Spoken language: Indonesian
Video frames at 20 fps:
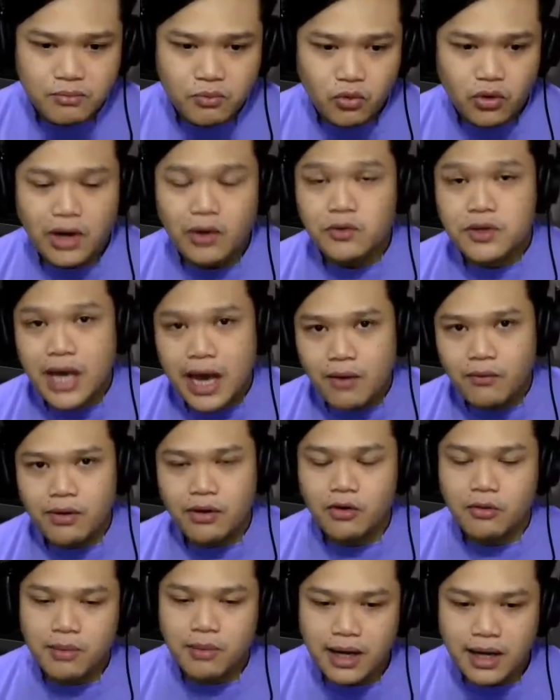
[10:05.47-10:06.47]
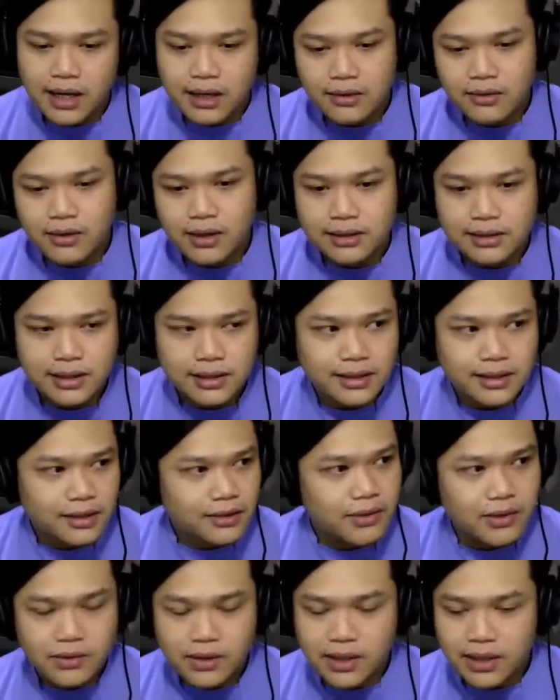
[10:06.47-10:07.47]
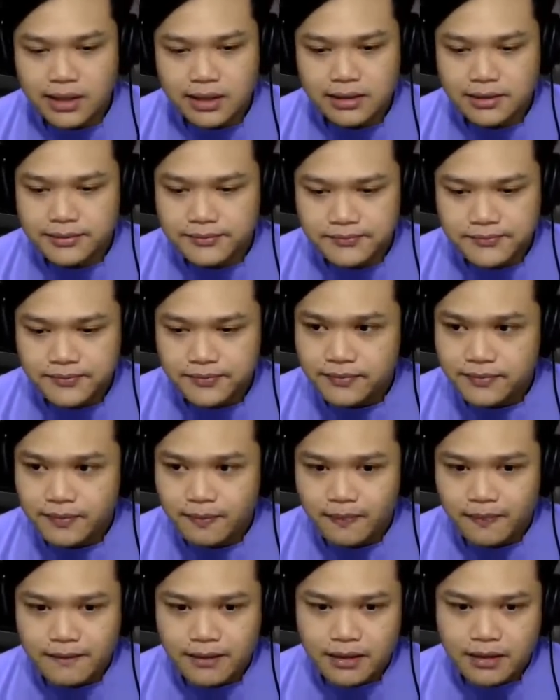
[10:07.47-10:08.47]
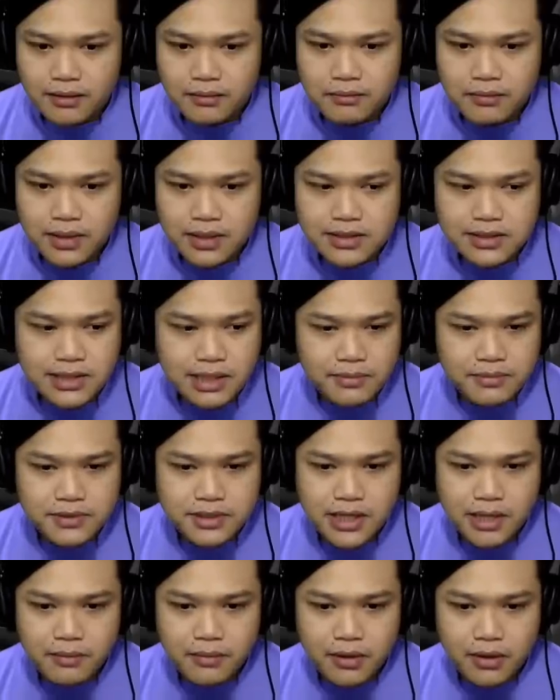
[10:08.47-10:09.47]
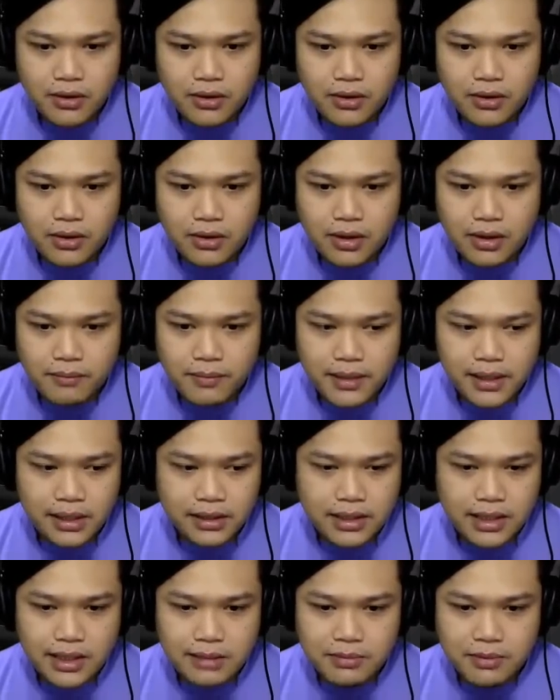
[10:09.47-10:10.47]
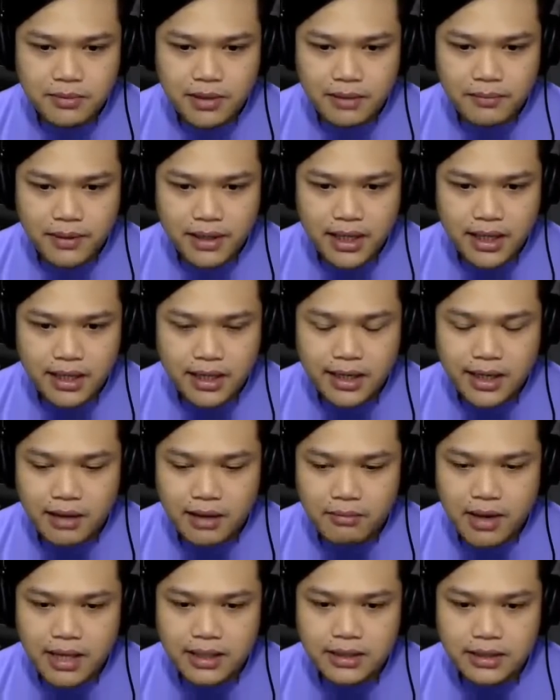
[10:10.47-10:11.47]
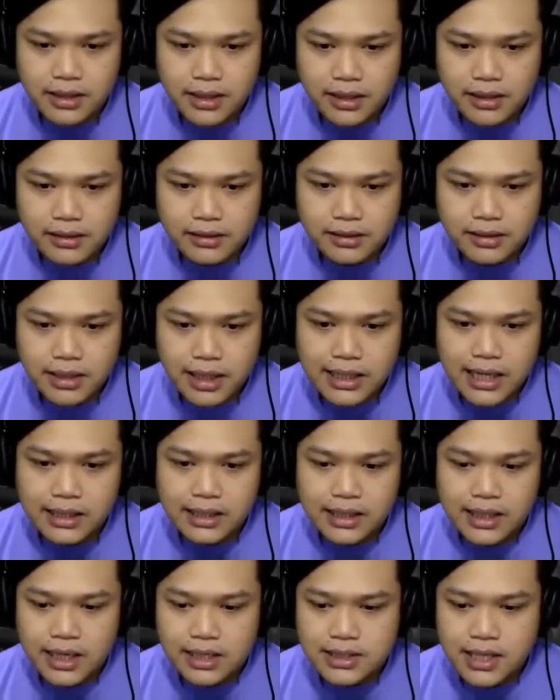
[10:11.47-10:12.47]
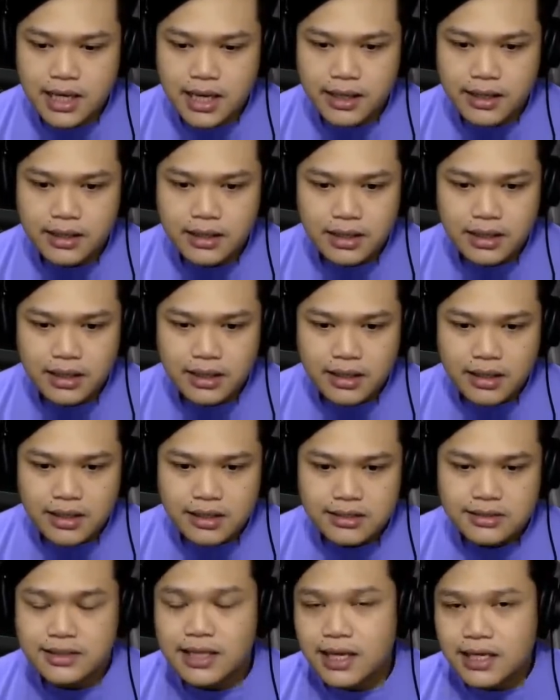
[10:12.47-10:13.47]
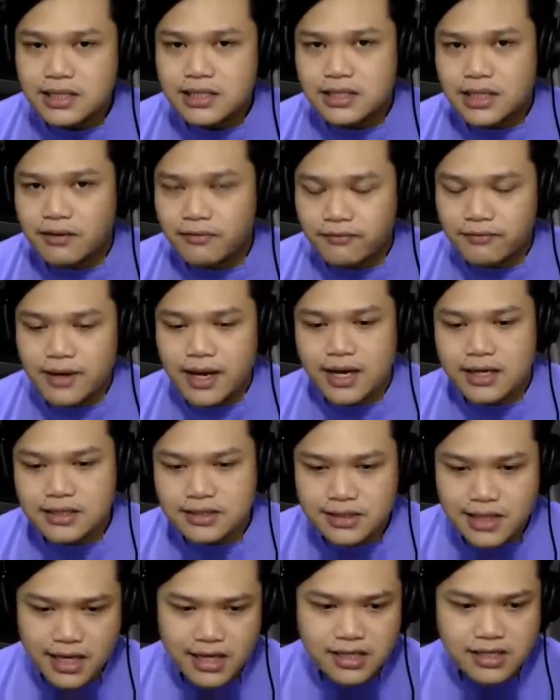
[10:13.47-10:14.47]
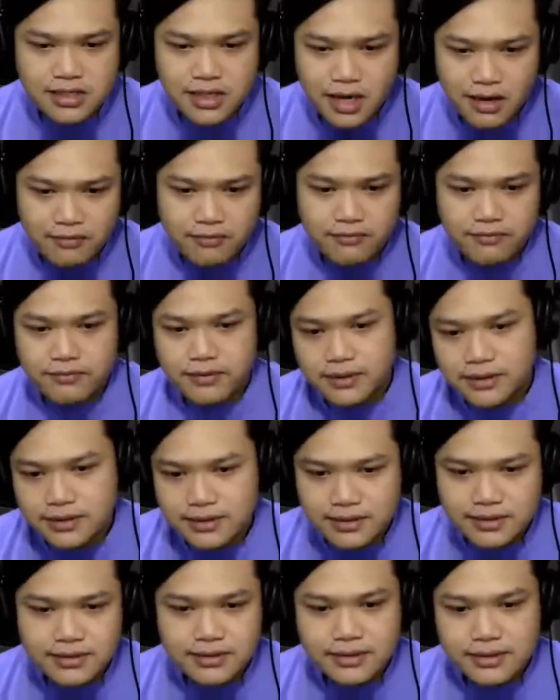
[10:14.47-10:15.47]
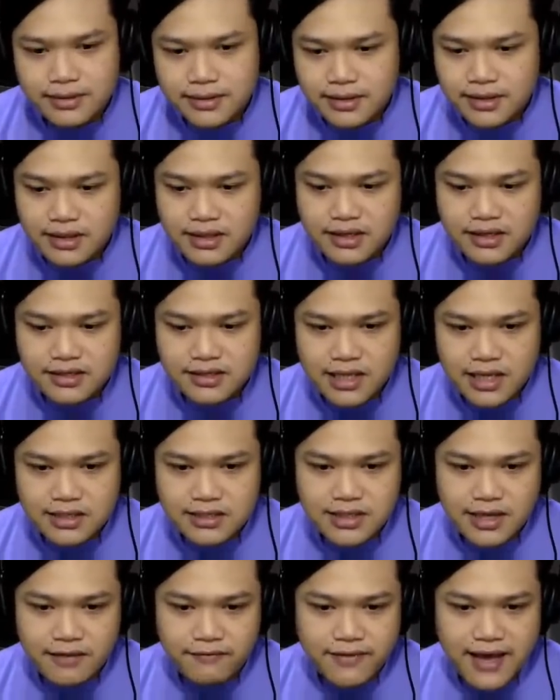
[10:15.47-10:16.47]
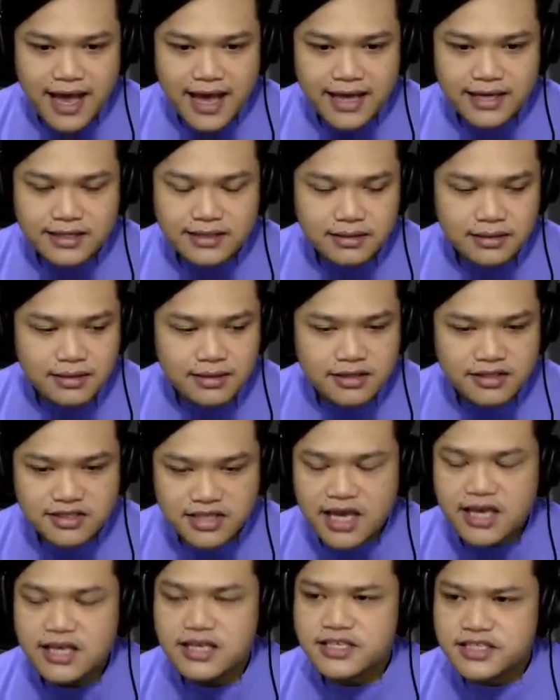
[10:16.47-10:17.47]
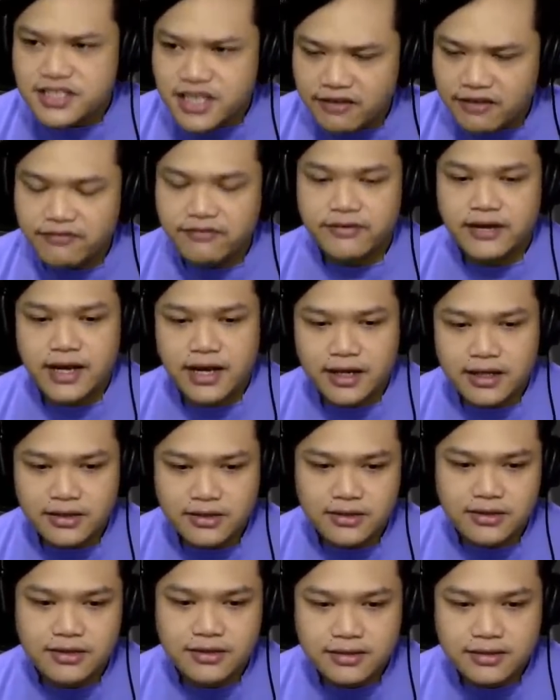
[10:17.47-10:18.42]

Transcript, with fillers: Pulau Jawa lo bahkan lo katanya lo waduh heck bersiap-siap kalau apa nanti ada beberapa daerah yang banjir. Hati-hati guys ya. Stay safe guys, stay safe. Stay safe guys, stay safe nah gitu.